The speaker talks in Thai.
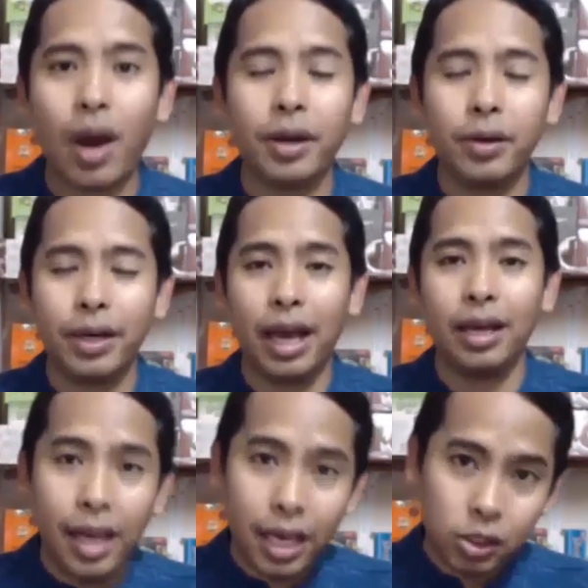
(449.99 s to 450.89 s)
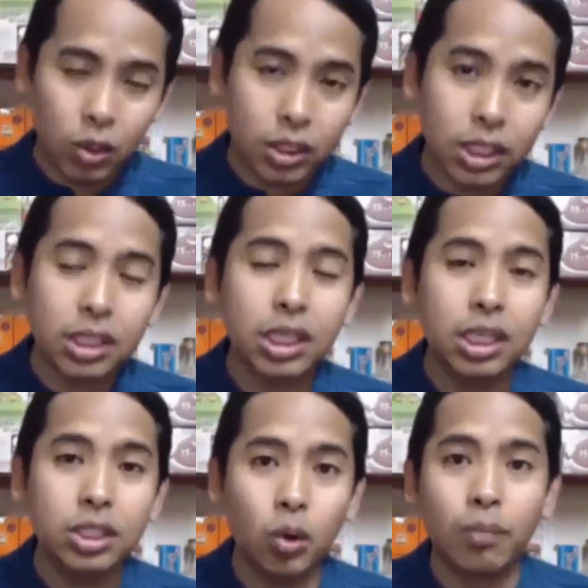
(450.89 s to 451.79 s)
one ด้วยฮะ อีกสูตรหนึ่ง
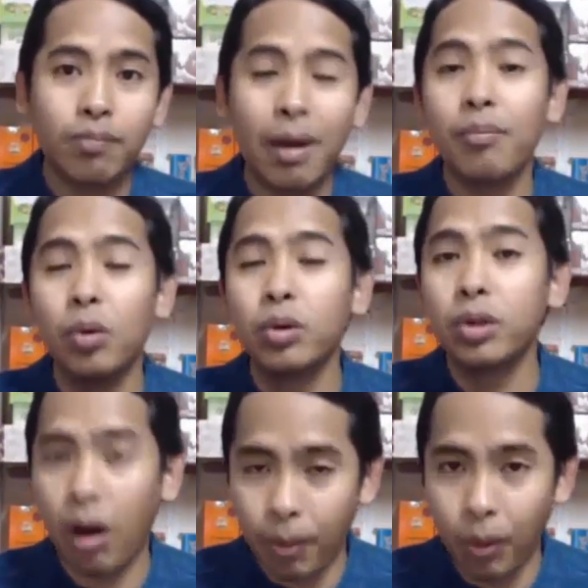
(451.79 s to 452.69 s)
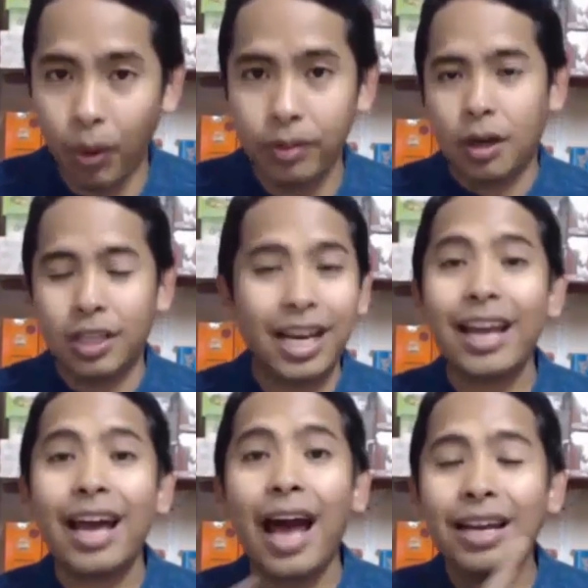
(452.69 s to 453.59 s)
คือสูตรบำรุงดอกผล ก็จะค
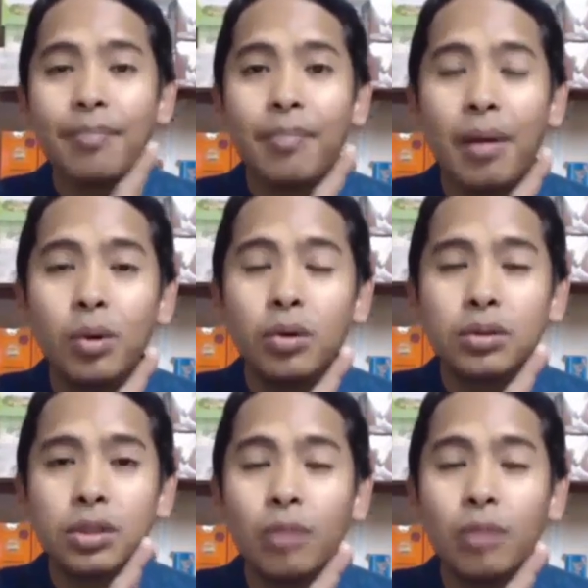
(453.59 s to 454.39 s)
ล้ายๆ กับบำรุง